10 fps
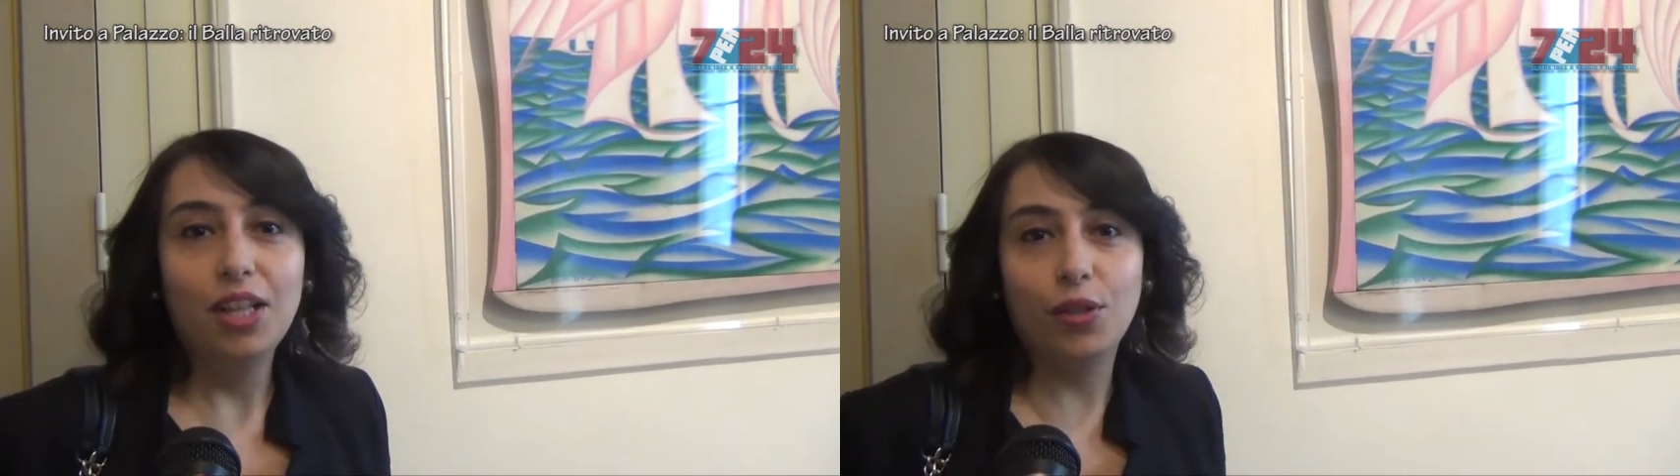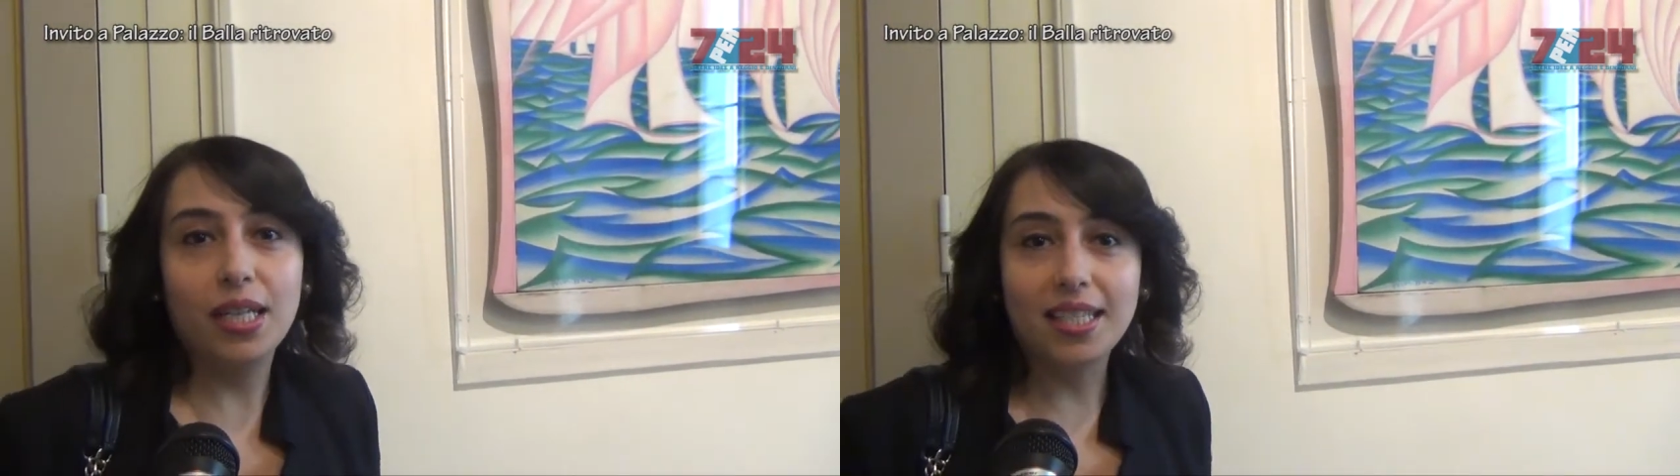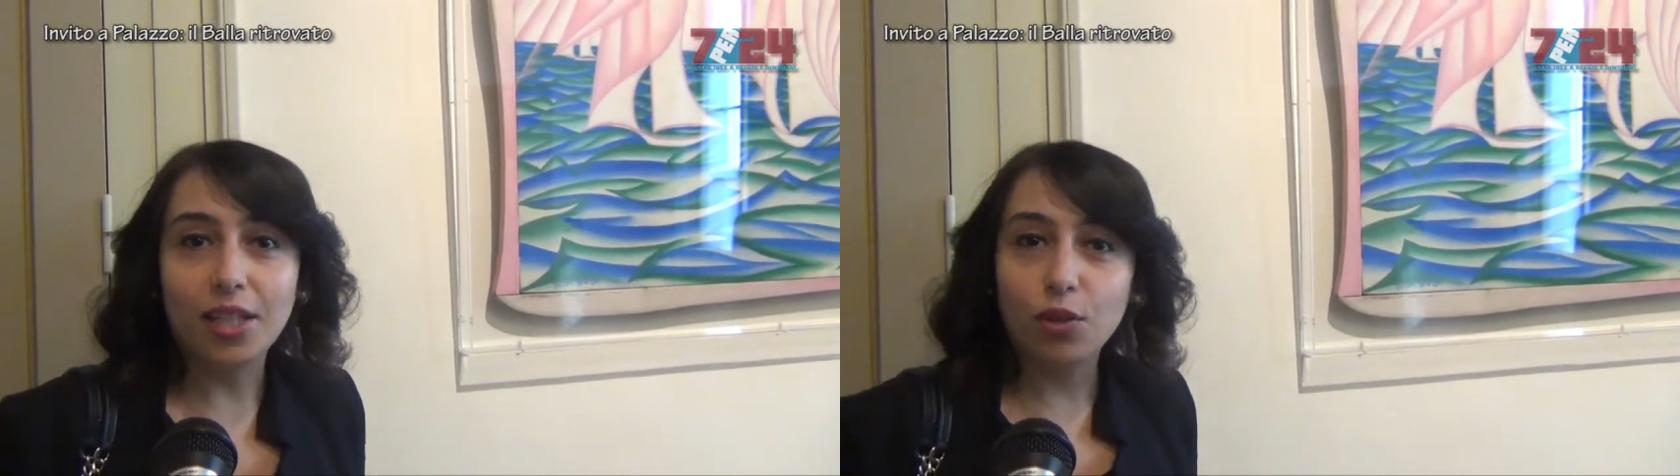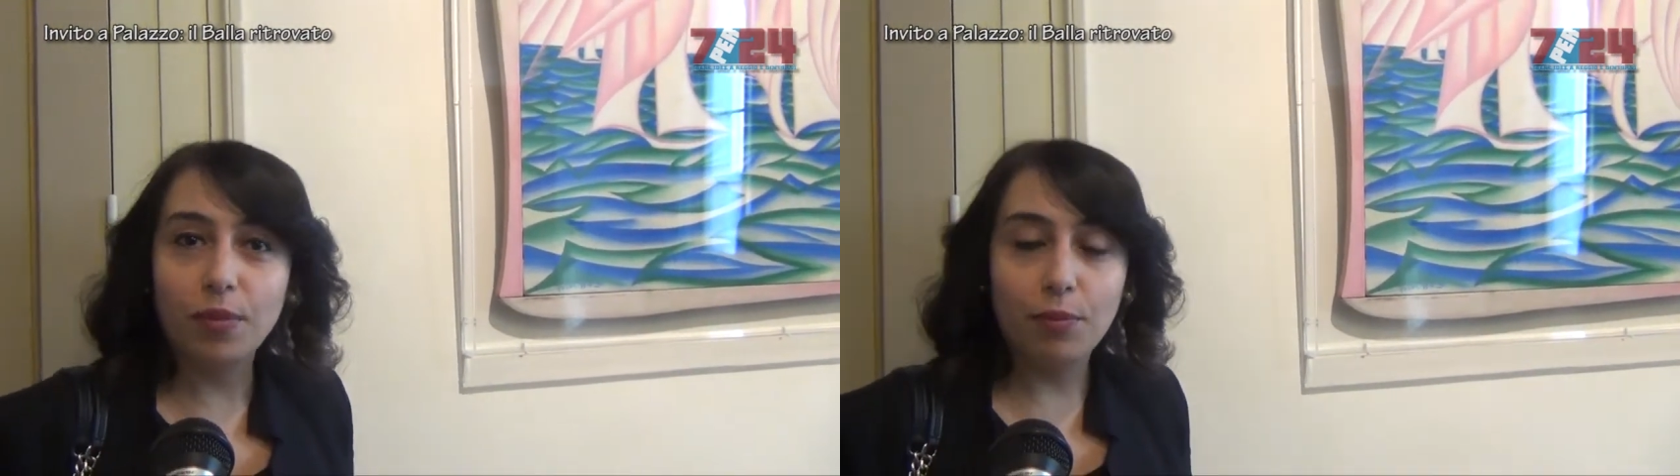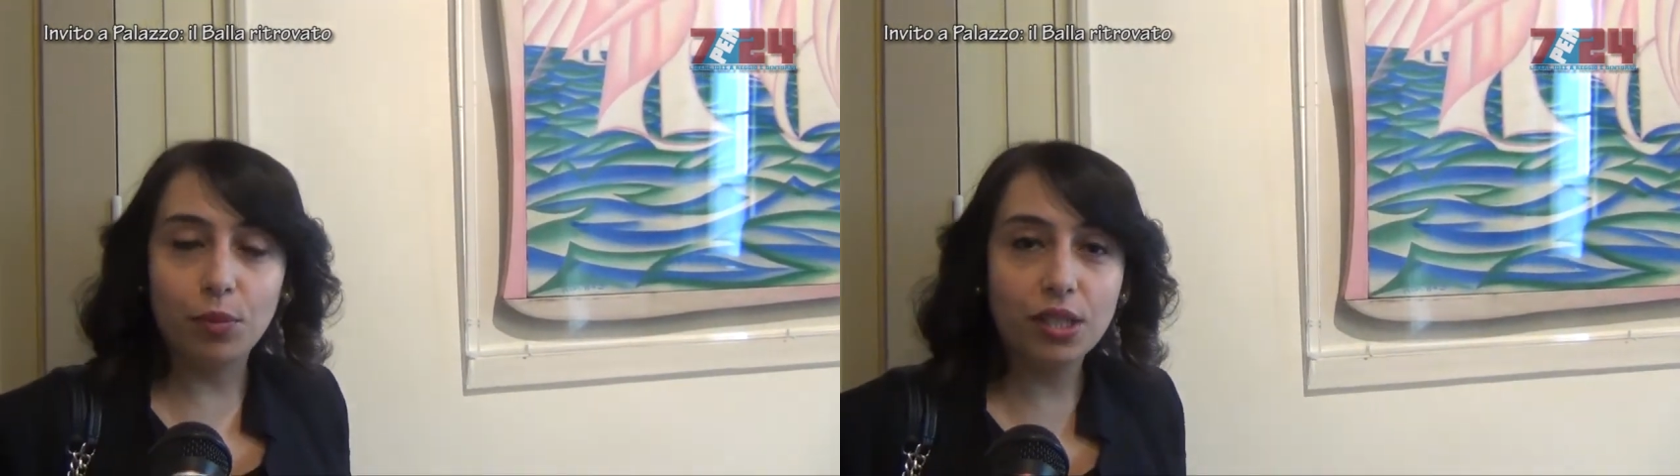non è stato
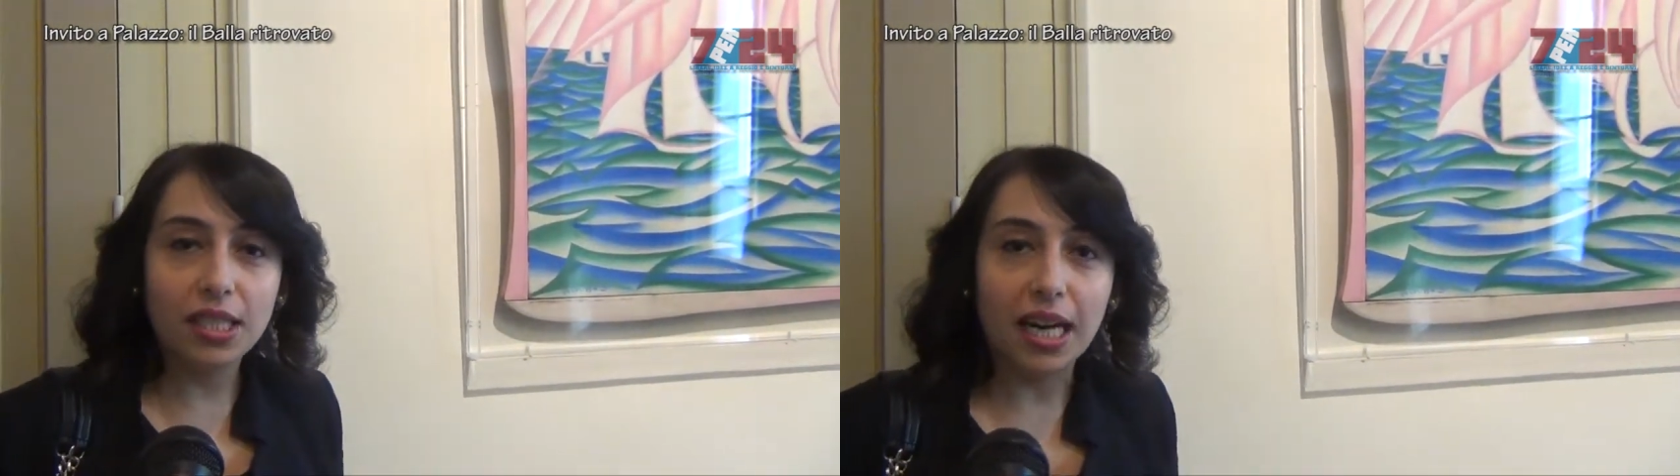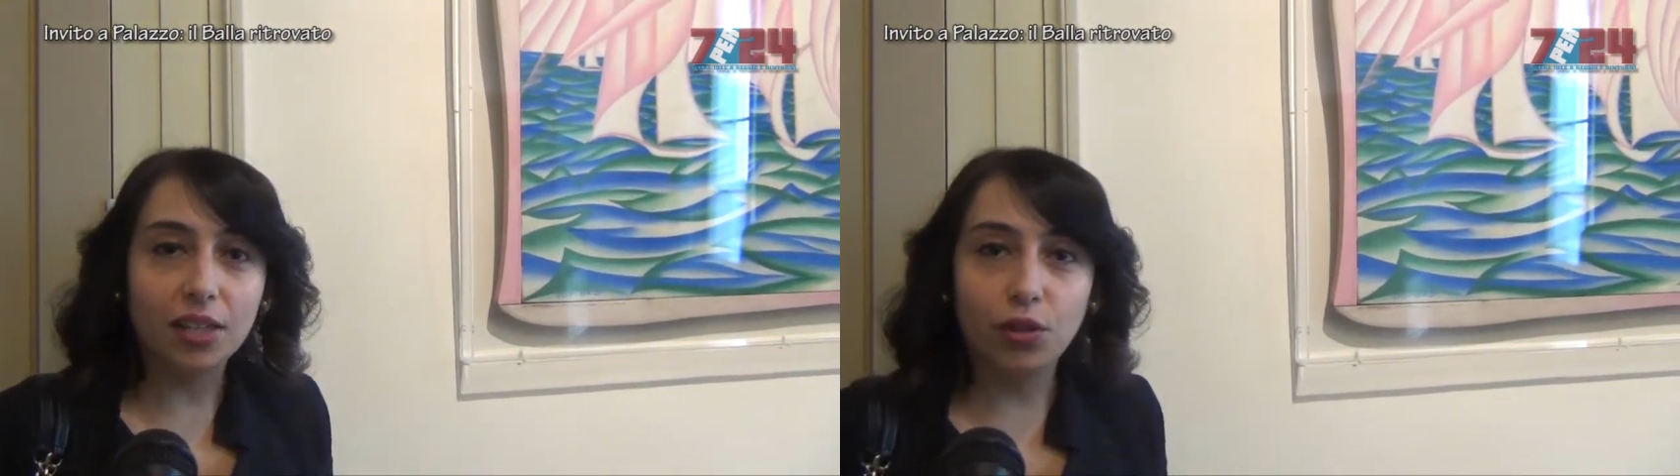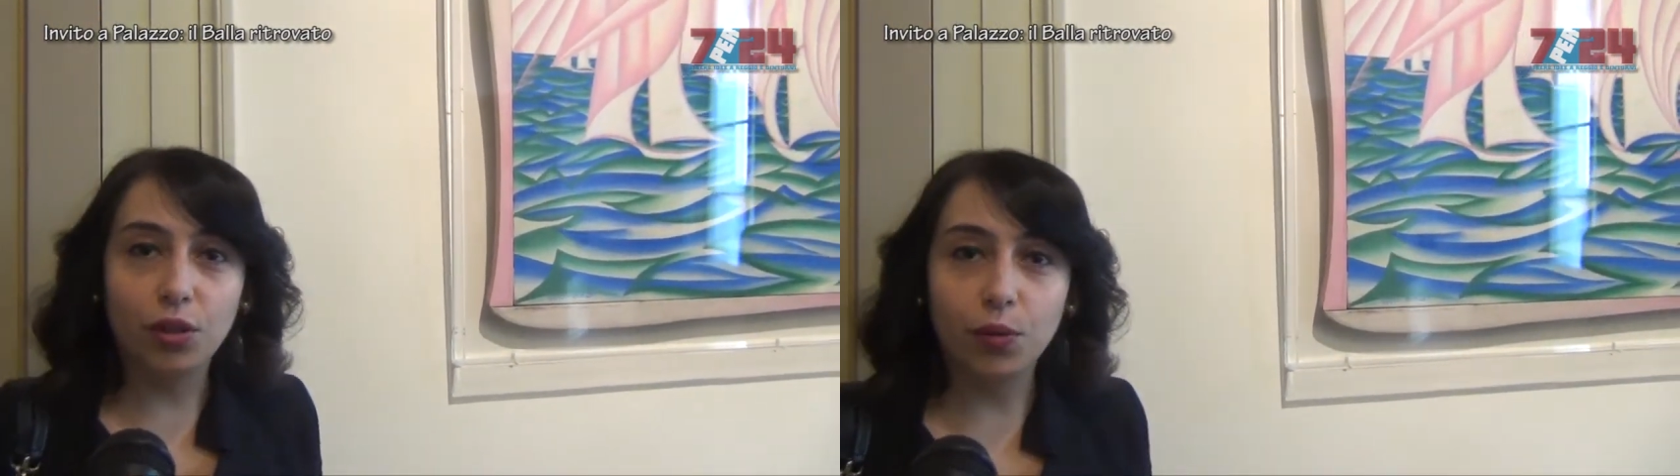mai mostrato